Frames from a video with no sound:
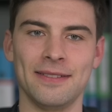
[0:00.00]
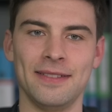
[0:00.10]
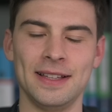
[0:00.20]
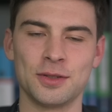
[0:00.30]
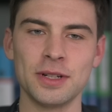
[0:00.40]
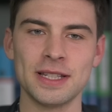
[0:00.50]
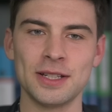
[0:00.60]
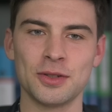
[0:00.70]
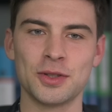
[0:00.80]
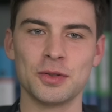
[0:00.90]
In so einer
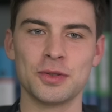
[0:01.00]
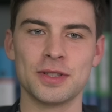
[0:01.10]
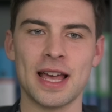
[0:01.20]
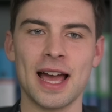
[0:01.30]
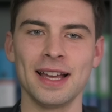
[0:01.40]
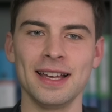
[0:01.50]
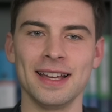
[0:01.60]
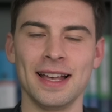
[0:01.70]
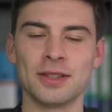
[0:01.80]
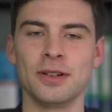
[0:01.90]
Situation zu
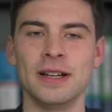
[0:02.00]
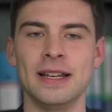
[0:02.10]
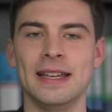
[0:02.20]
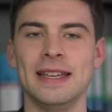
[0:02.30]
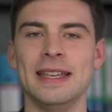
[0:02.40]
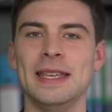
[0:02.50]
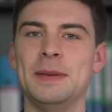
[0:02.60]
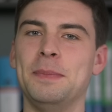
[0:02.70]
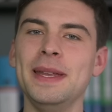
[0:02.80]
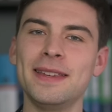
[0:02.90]
sagen, also
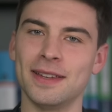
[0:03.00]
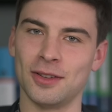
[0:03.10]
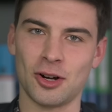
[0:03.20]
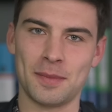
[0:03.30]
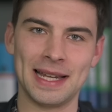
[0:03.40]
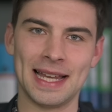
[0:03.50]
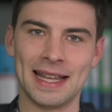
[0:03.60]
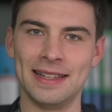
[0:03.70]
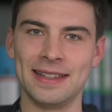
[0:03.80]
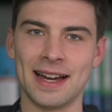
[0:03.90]
ich bitte nochmal
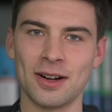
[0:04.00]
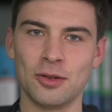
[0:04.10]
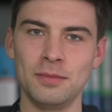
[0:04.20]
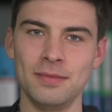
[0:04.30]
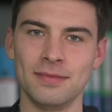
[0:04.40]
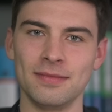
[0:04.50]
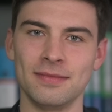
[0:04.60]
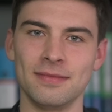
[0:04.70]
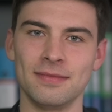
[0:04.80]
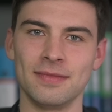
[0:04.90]
alle darum,
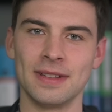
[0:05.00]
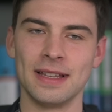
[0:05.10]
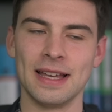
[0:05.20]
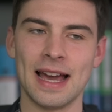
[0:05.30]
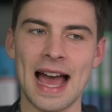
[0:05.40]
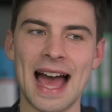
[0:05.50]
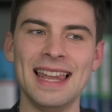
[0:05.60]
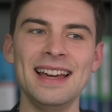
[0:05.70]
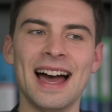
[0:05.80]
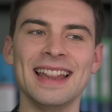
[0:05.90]

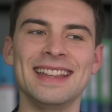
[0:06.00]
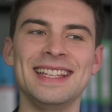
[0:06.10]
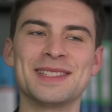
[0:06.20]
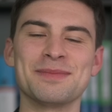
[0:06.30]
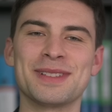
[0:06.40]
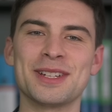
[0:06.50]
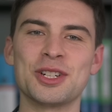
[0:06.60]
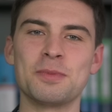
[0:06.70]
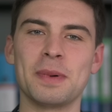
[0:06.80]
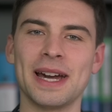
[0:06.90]
alle an diesem
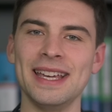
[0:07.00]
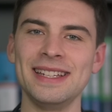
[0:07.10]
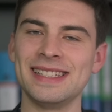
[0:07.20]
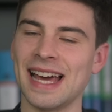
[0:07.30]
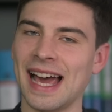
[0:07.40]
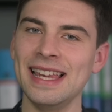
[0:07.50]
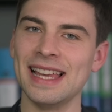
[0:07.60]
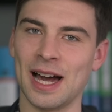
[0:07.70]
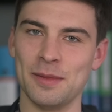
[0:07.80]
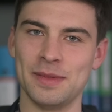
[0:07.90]
Gespräch
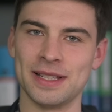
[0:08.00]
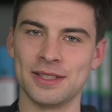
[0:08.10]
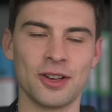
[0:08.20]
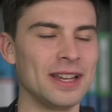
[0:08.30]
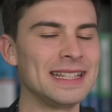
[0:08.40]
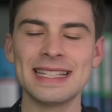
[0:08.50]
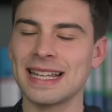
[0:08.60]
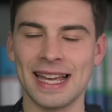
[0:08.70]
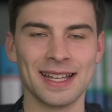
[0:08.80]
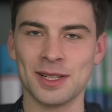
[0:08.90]
teilhaben lassen zu können. Es ist
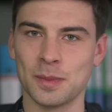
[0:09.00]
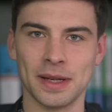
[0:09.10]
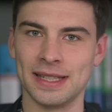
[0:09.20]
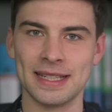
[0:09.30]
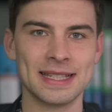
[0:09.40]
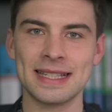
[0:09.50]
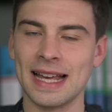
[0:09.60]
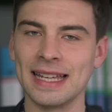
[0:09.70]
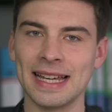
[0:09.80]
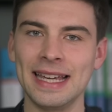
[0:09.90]
kein Gespräch, es ist
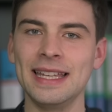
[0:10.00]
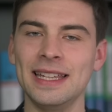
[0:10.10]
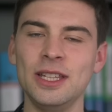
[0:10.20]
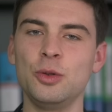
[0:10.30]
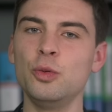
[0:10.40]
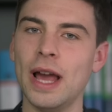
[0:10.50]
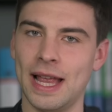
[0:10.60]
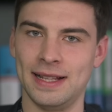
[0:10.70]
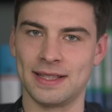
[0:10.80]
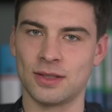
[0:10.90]
eine Rede, die du
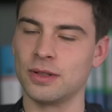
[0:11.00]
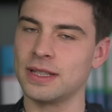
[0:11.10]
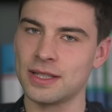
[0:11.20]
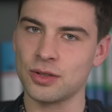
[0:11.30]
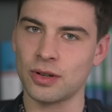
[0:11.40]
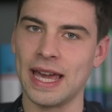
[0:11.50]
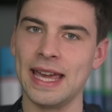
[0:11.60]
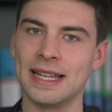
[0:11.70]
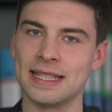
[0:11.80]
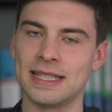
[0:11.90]
hältst und es ist
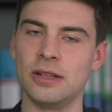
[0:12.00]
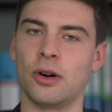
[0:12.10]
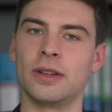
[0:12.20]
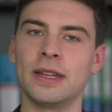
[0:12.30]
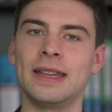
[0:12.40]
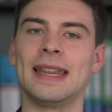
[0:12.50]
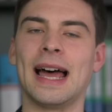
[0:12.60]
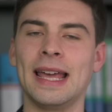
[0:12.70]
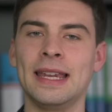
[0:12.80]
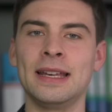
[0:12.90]
okay, dass die Leute
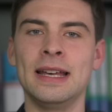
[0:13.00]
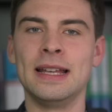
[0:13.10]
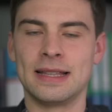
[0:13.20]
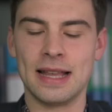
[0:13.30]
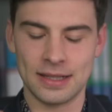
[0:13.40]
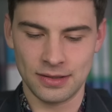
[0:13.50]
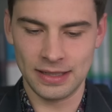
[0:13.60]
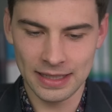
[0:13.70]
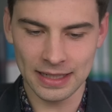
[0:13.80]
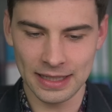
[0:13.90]
deine, also
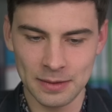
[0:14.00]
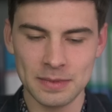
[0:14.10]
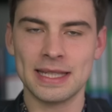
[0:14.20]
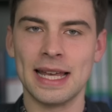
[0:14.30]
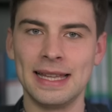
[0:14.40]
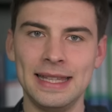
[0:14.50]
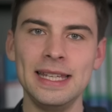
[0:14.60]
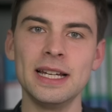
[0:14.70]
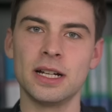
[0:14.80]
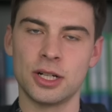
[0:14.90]
ihre Lebenszeit
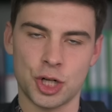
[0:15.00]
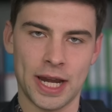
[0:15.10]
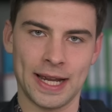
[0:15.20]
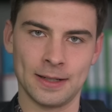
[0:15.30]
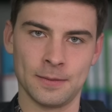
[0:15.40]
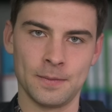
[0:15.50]
dir schenken.